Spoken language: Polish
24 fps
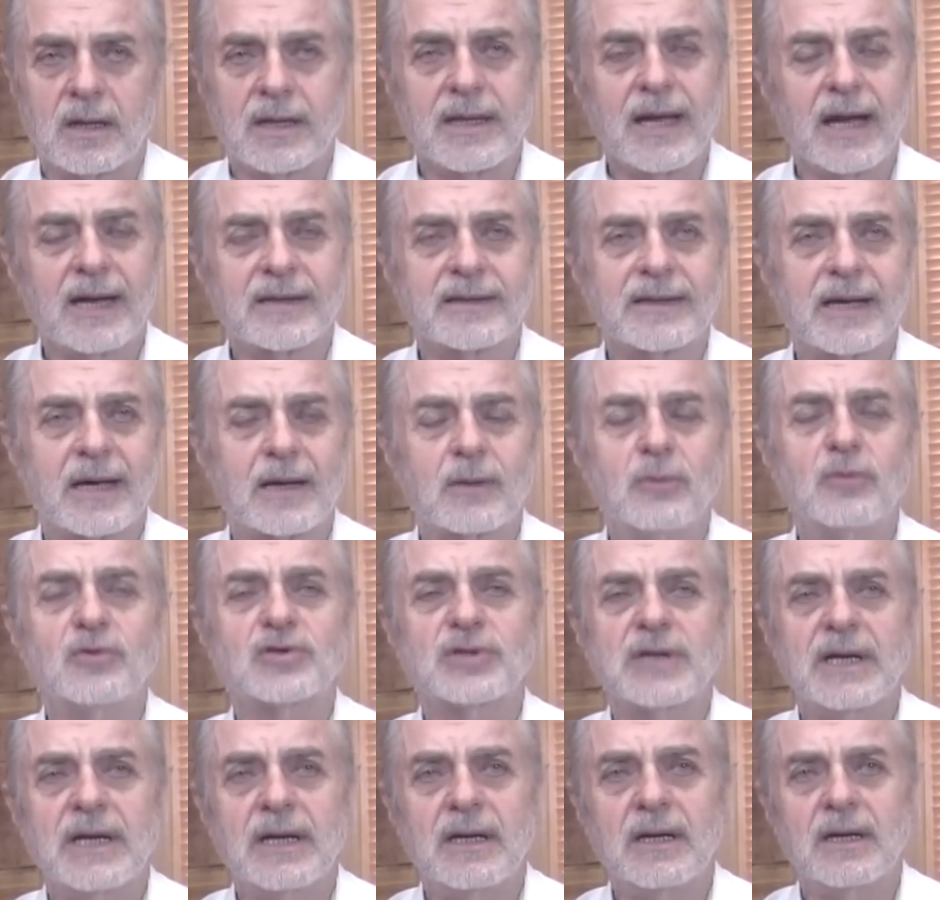Jak na
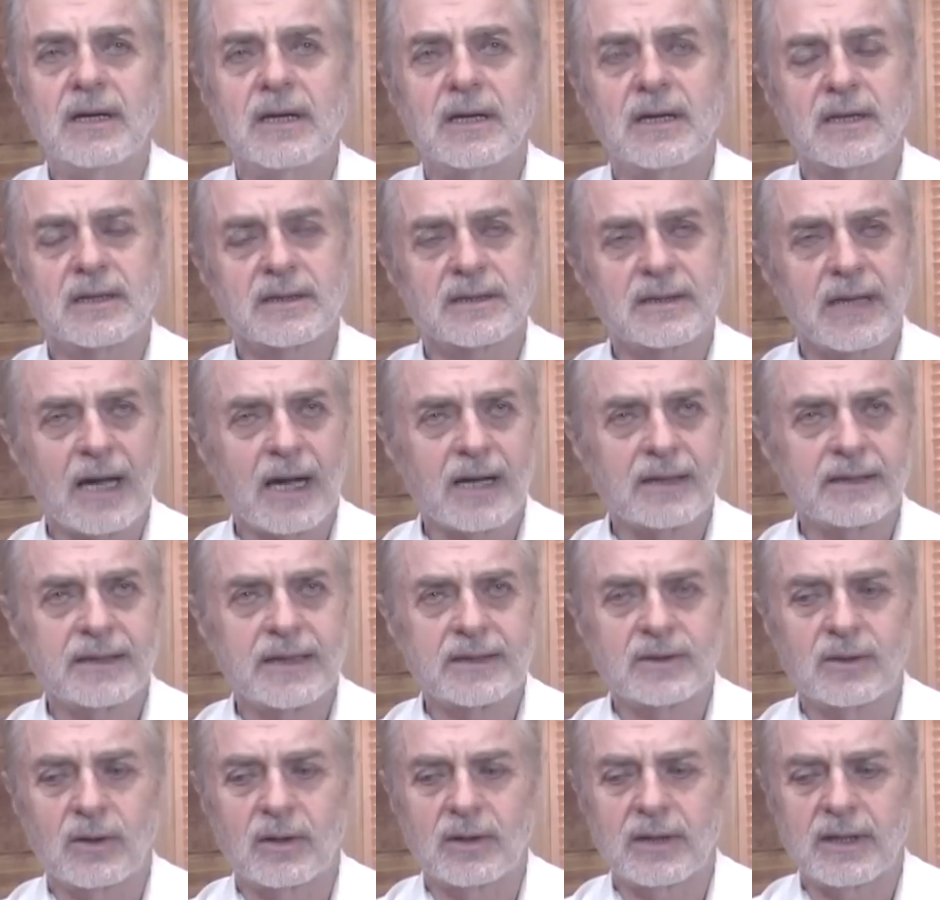górze, tak
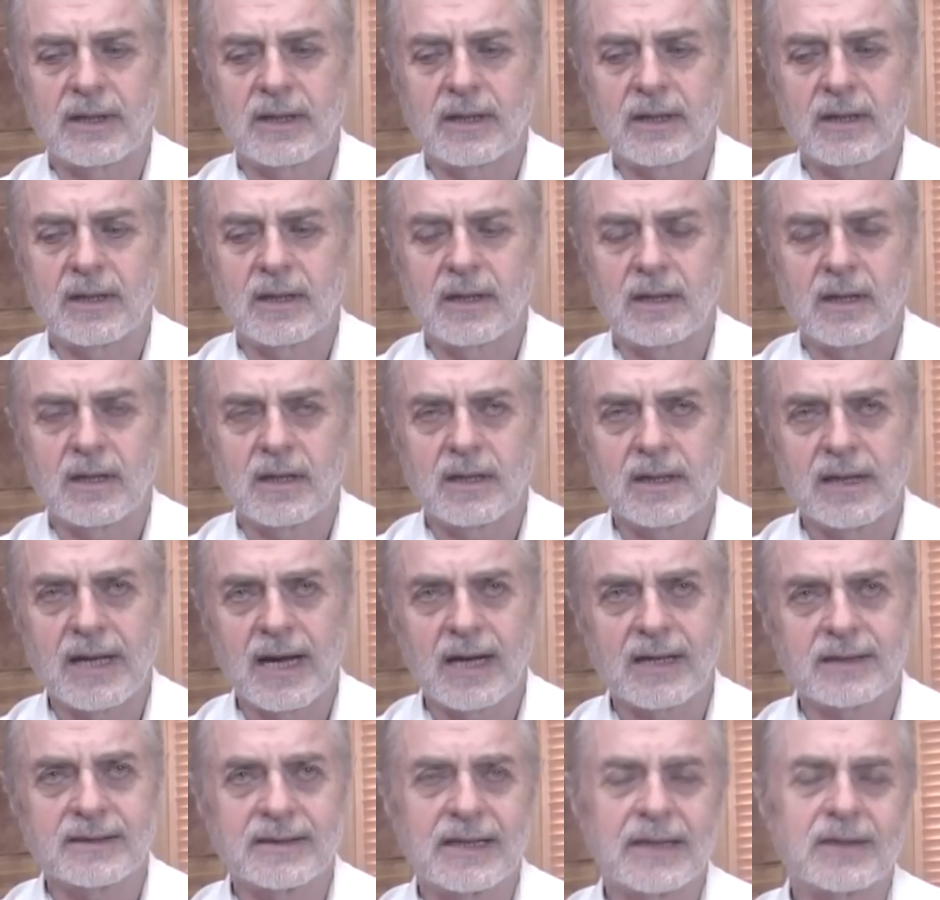na dole.
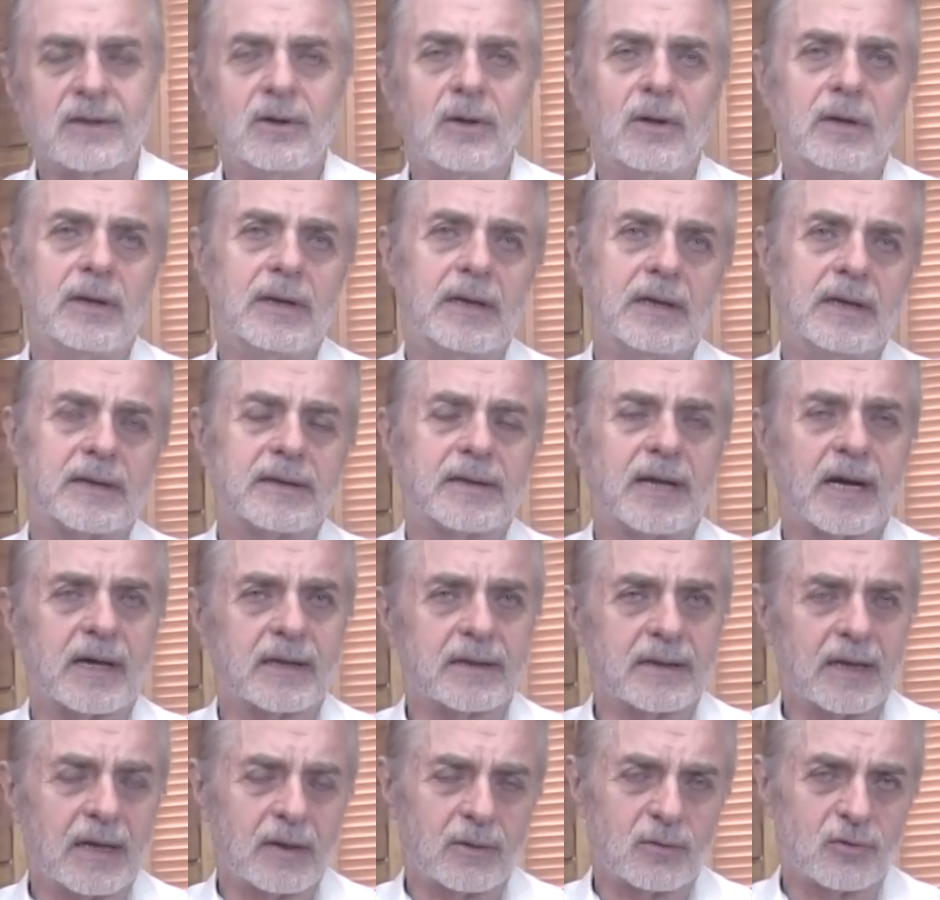Jak na dole,
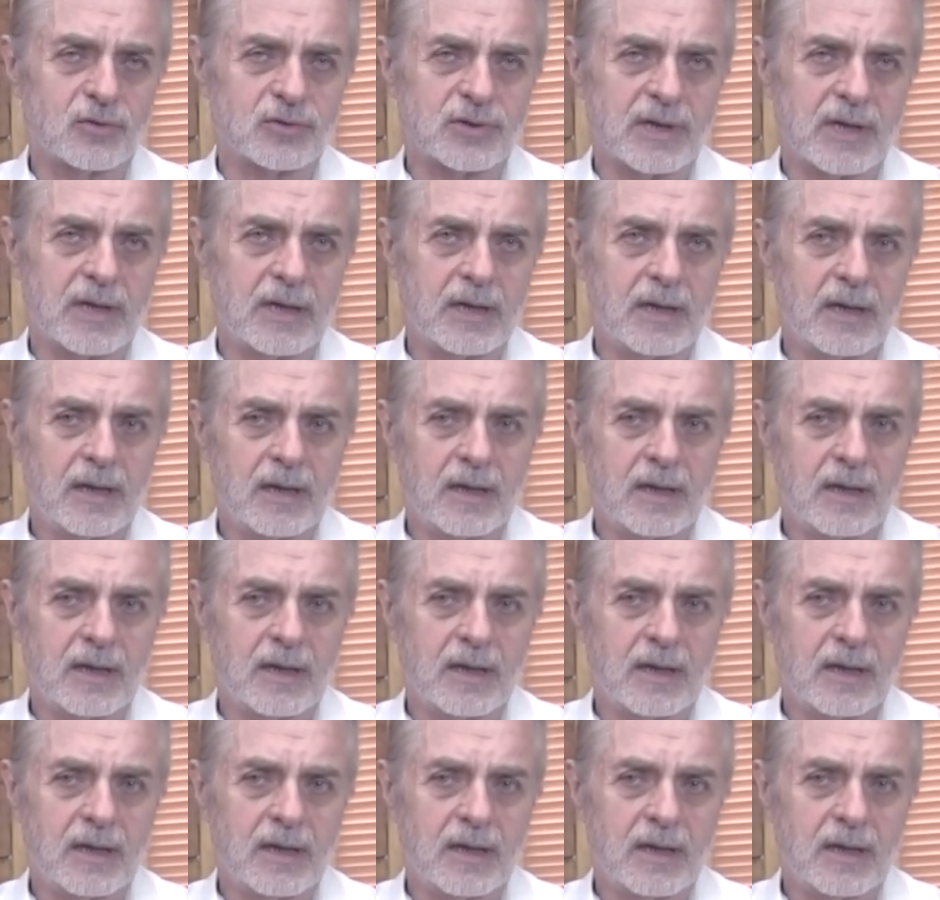tak na górze.